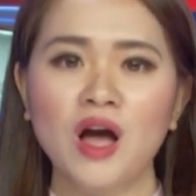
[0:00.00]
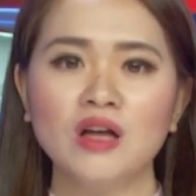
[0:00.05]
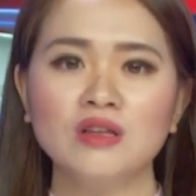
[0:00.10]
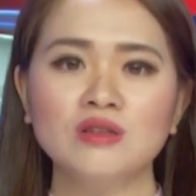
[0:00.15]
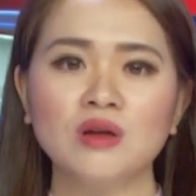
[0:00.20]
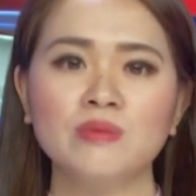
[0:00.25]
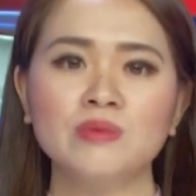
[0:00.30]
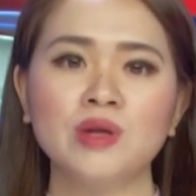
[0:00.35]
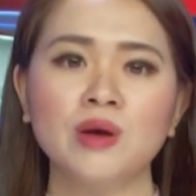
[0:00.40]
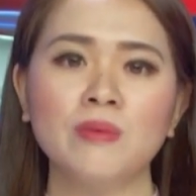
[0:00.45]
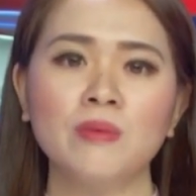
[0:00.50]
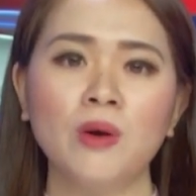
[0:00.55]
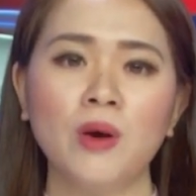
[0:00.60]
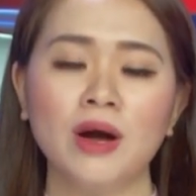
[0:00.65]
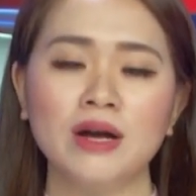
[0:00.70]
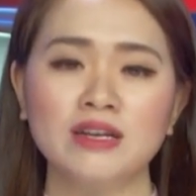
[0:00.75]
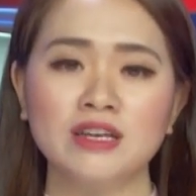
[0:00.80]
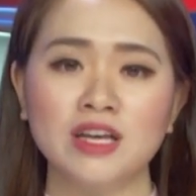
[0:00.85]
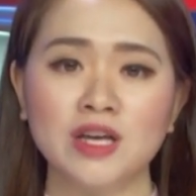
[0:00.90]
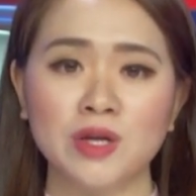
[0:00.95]
Tổng thống
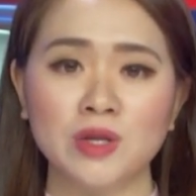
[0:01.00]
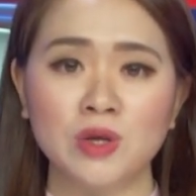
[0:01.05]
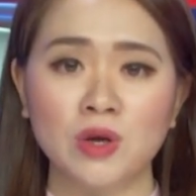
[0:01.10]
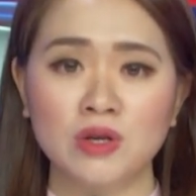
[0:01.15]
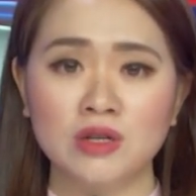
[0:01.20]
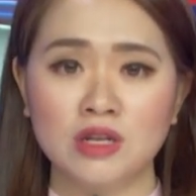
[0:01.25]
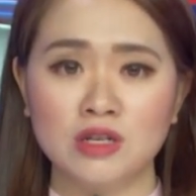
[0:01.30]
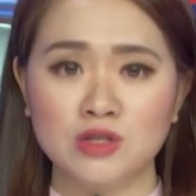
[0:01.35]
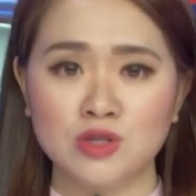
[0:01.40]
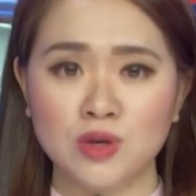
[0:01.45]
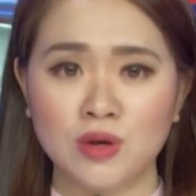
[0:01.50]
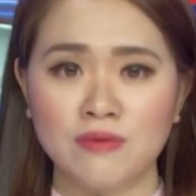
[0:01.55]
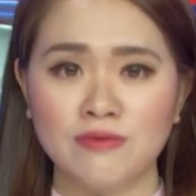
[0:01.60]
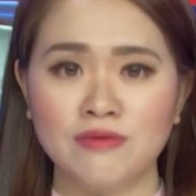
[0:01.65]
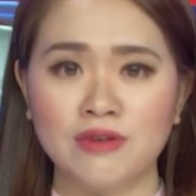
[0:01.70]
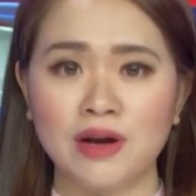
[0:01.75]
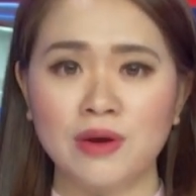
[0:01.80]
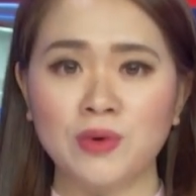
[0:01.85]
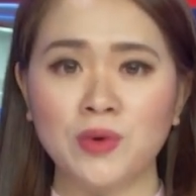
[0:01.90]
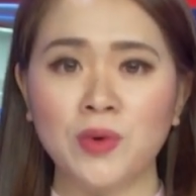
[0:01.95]
Hoa Kỳ Donald
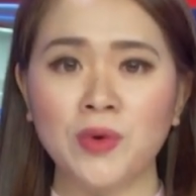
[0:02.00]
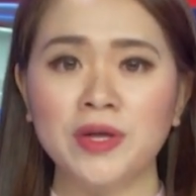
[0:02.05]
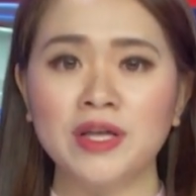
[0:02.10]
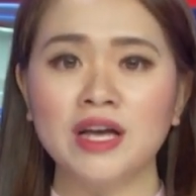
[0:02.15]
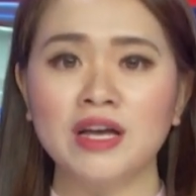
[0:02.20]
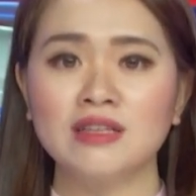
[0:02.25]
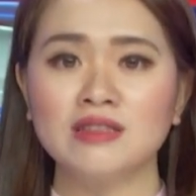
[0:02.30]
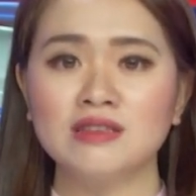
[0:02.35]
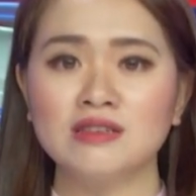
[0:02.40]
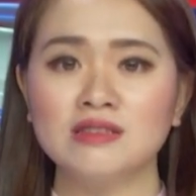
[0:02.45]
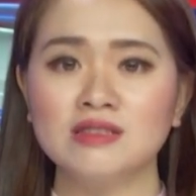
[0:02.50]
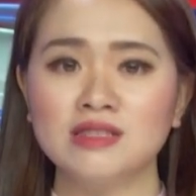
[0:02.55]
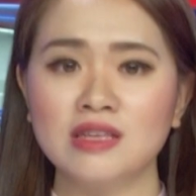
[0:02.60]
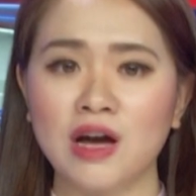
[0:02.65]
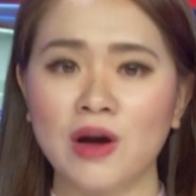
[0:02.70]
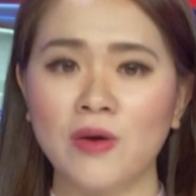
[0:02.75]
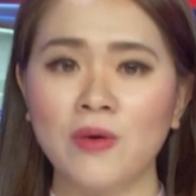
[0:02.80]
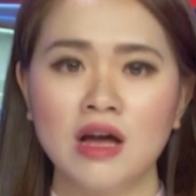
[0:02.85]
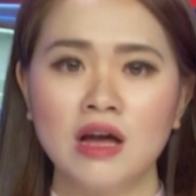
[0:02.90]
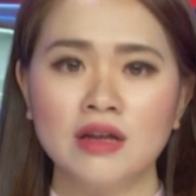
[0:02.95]
Trump vào cuối ngày thứ
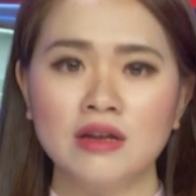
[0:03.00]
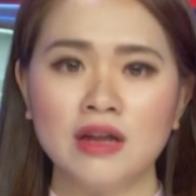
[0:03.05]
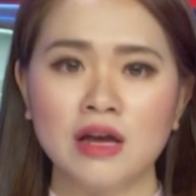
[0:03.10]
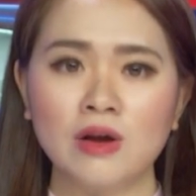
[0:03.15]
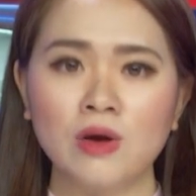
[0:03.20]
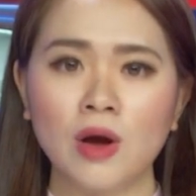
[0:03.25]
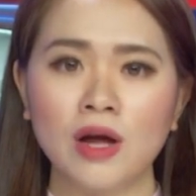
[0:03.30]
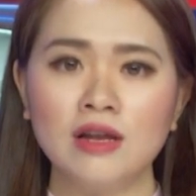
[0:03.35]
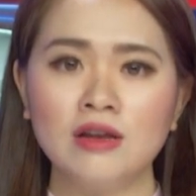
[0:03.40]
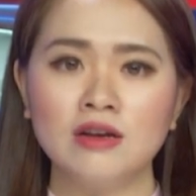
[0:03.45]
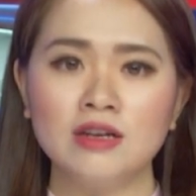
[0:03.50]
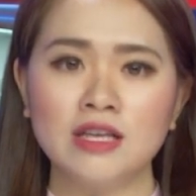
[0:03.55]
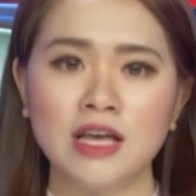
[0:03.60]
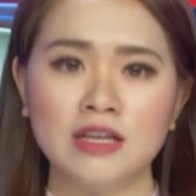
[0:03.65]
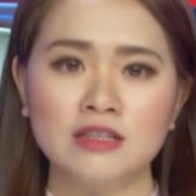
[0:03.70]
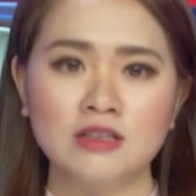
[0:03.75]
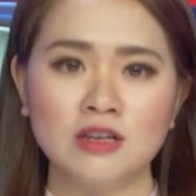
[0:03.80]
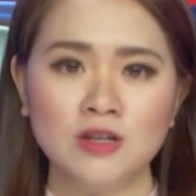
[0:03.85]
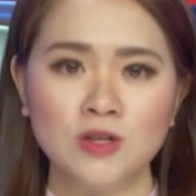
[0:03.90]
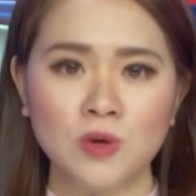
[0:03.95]
Sáu đã gọi lời
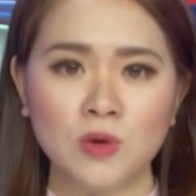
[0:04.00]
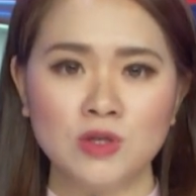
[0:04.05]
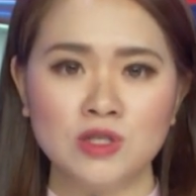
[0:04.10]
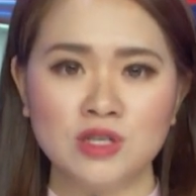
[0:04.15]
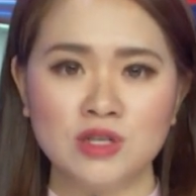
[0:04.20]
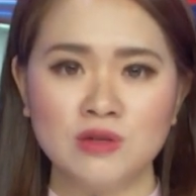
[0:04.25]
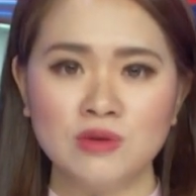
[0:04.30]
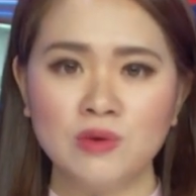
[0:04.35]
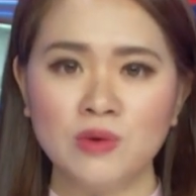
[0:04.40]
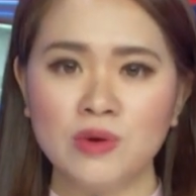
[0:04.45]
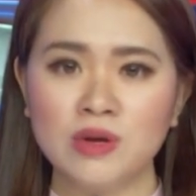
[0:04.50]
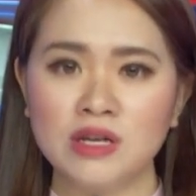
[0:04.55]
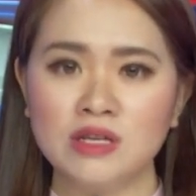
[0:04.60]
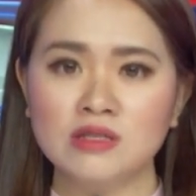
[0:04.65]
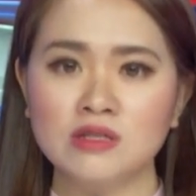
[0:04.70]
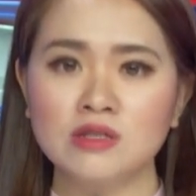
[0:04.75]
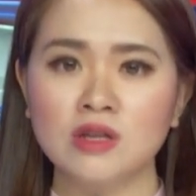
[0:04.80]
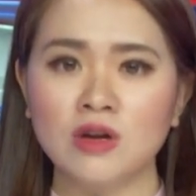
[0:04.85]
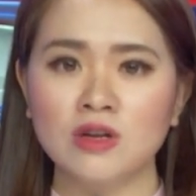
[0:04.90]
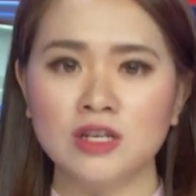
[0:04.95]
giải thích của chính
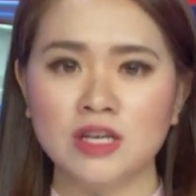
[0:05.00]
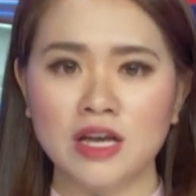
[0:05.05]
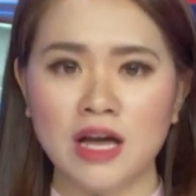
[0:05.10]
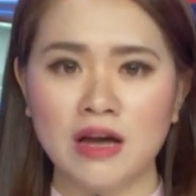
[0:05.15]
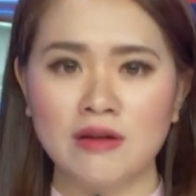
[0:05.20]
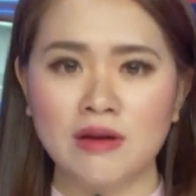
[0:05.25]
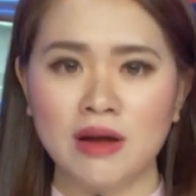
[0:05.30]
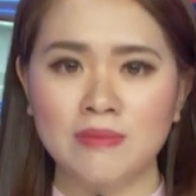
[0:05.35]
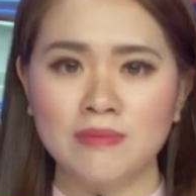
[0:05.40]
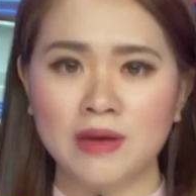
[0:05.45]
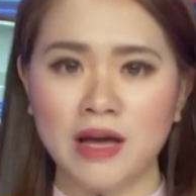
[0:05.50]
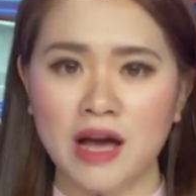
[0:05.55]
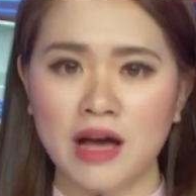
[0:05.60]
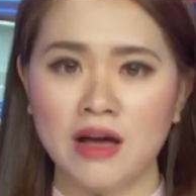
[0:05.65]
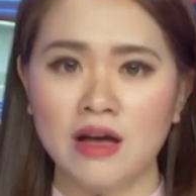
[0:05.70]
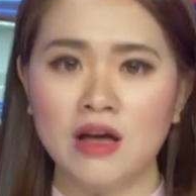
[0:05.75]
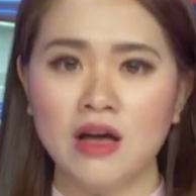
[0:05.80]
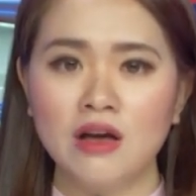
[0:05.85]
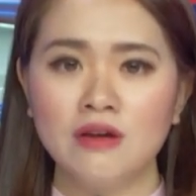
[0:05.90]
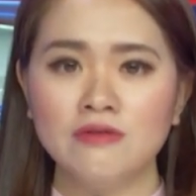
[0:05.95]
quyền Saudi
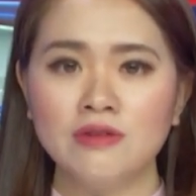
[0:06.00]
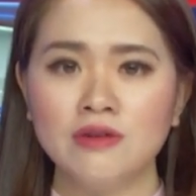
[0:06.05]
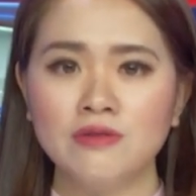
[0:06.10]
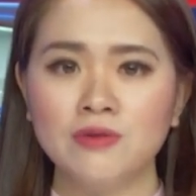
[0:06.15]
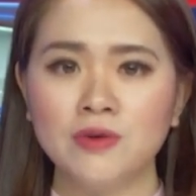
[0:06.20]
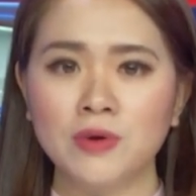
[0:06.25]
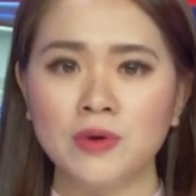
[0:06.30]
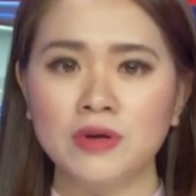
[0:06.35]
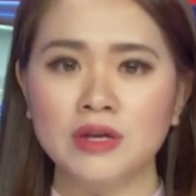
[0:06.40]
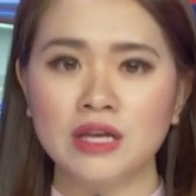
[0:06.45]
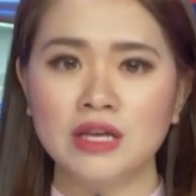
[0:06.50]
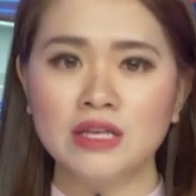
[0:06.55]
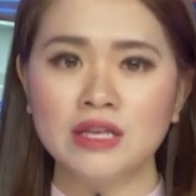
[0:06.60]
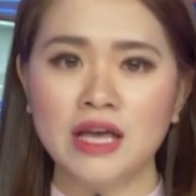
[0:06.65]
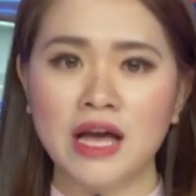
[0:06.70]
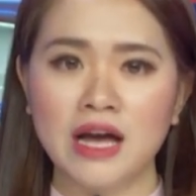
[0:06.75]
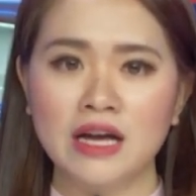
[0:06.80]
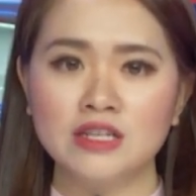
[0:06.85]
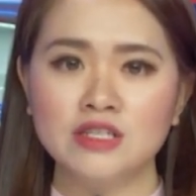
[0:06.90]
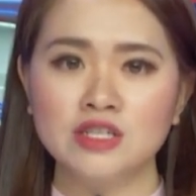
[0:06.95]
Arabia về vụ ký
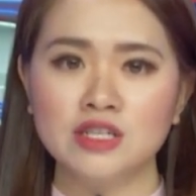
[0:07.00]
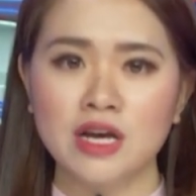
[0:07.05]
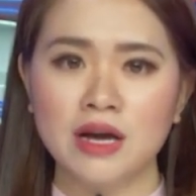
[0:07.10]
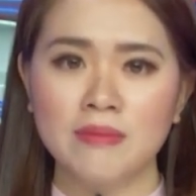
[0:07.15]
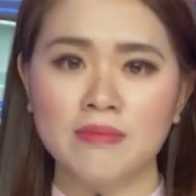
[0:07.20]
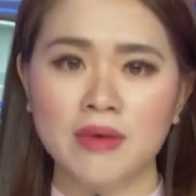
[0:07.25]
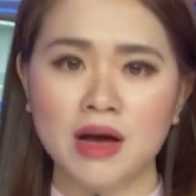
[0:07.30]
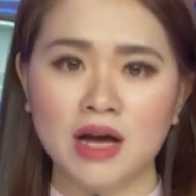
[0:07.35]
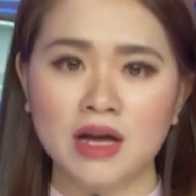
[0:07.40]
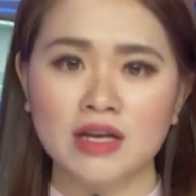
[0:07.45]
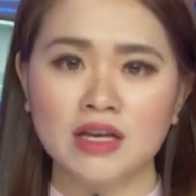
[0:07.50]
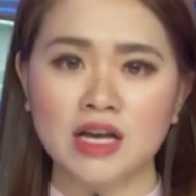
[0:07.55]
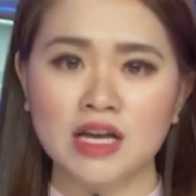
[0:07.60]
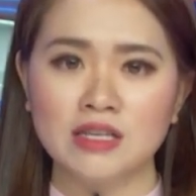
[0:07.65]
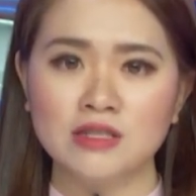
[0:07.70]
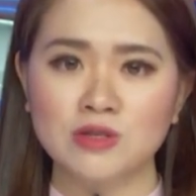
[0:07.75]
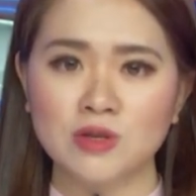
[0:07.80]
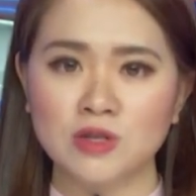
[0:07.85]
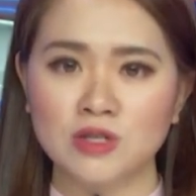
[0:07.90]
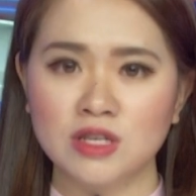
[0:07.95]
giả Jamal
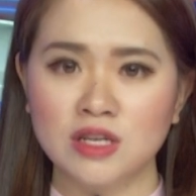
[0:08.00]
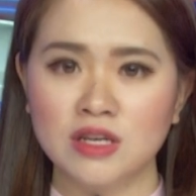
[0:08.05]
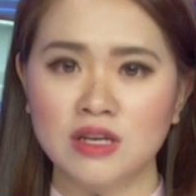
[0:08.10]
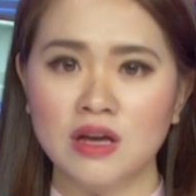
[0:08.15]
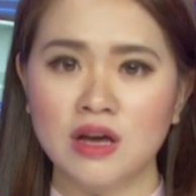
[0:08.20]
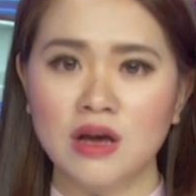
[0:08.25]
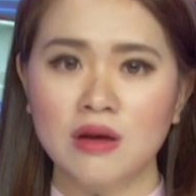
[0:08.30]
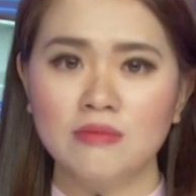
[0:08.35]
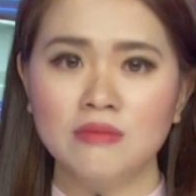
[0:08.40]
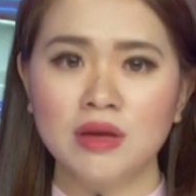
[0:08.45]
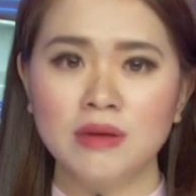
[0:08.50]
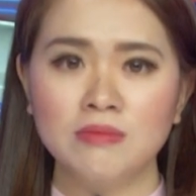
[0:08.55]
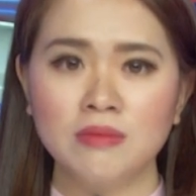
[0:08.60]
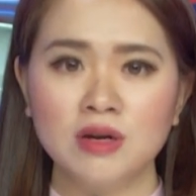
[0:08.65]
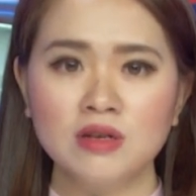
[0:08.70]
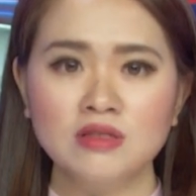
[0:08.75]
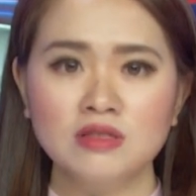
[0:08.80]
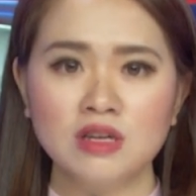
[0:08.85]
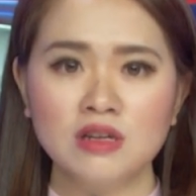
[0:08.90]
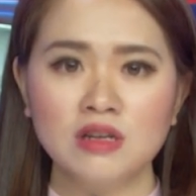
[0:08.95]
Khashoggi bị
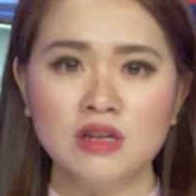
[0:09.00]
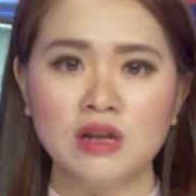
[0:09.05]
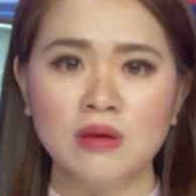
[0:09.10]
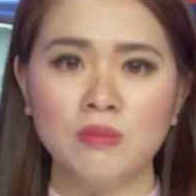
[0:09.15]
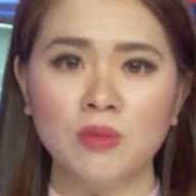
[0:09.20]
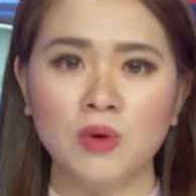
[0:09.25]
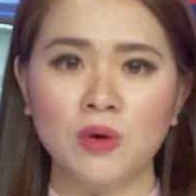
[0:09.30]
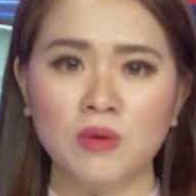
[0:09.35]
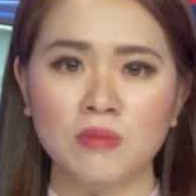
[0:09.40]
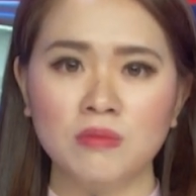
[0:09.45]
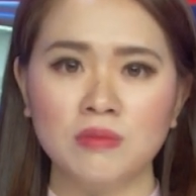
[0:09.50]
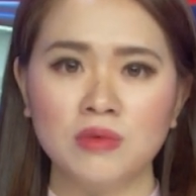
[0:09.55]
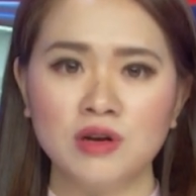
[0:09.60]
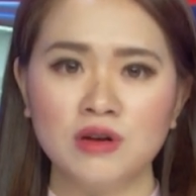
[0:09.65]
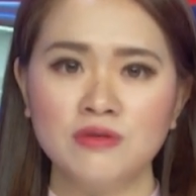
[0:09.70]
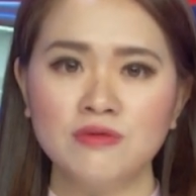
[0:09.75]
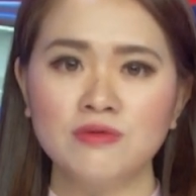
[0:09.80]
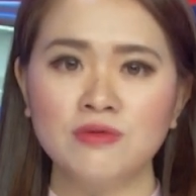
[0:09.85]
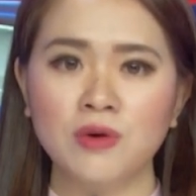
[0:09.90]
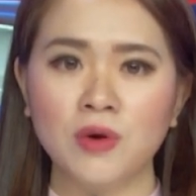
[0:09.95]
mất tích là một
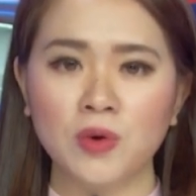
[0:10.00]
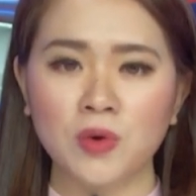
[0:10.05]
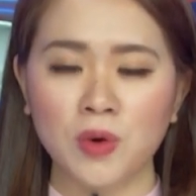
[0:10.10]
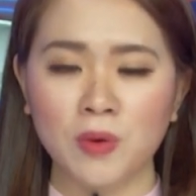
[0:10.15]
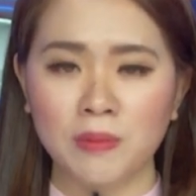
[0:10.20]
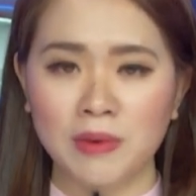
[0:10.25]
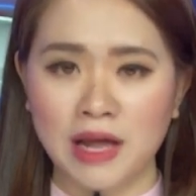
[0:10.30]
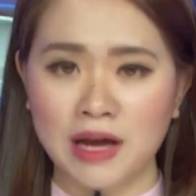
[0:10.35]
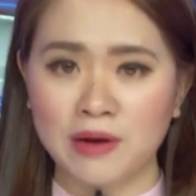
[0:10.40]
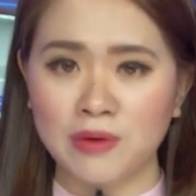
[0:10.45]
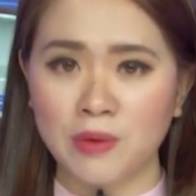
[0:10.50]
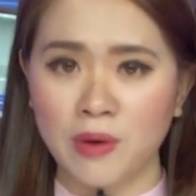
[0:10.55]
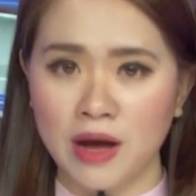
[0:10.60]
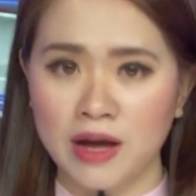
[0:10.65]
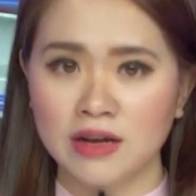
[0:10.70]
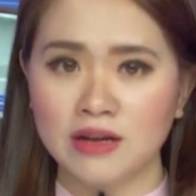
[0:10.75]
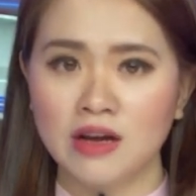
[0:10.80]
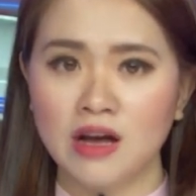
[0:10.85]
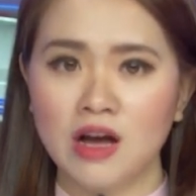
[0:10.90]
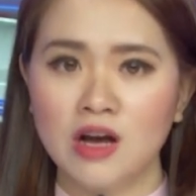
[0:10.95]
bước vô cùng lạc
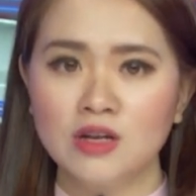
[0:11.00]
quan